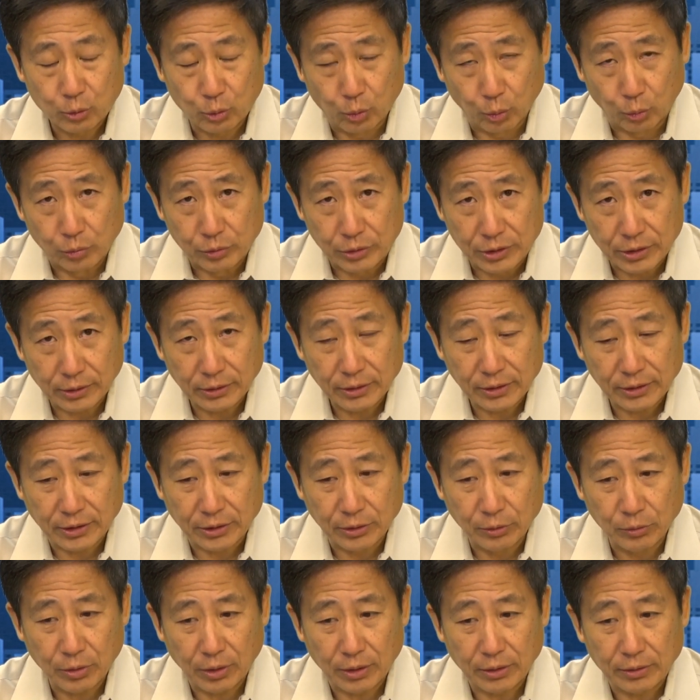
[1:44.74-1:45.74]
堵车的
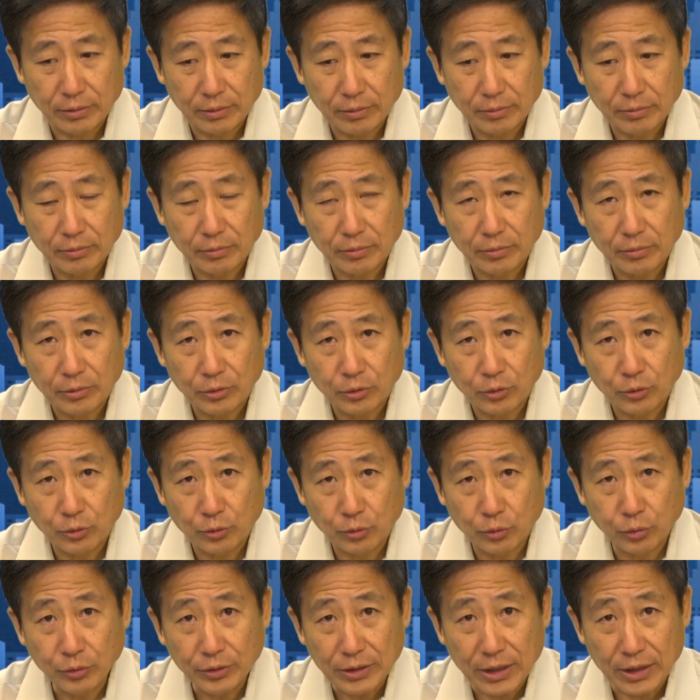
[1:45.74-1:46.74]
情况
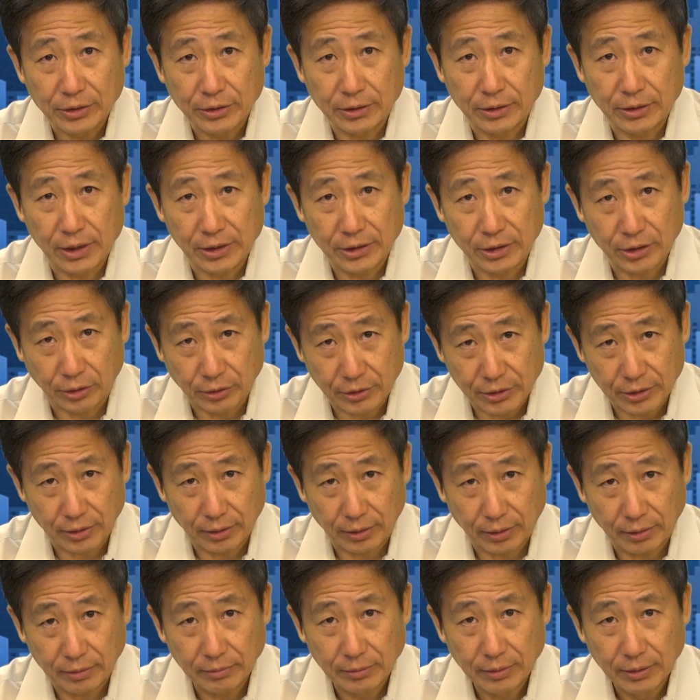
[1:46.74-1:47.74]
突然之间消失
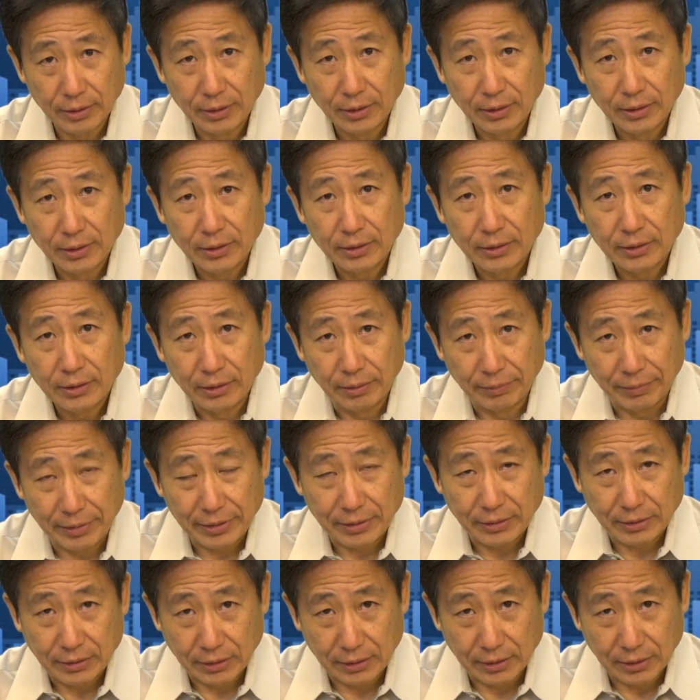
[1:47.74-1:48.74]
了，因
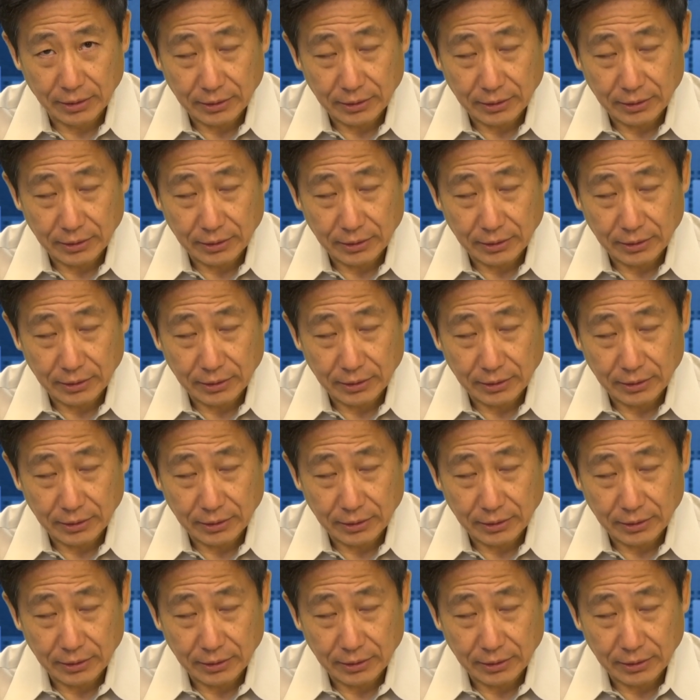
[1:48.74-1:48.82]
为一